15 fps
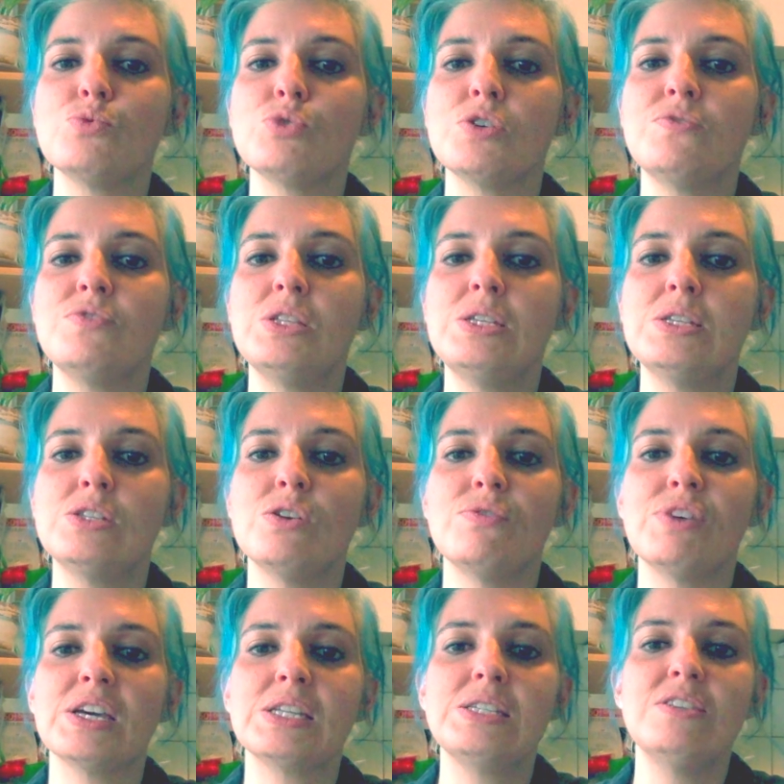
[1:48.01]

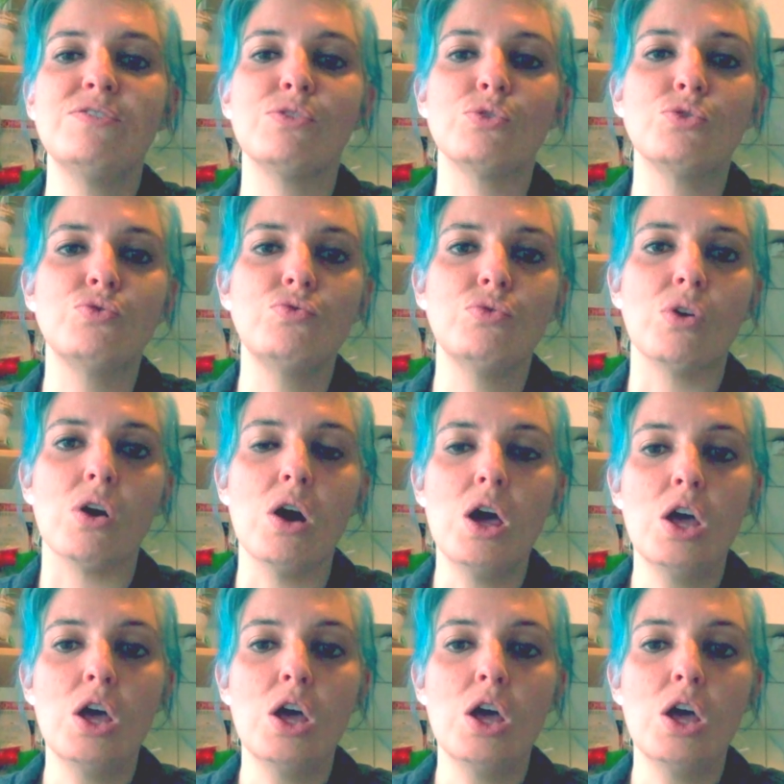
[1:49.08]
Covid-19 actives en cours,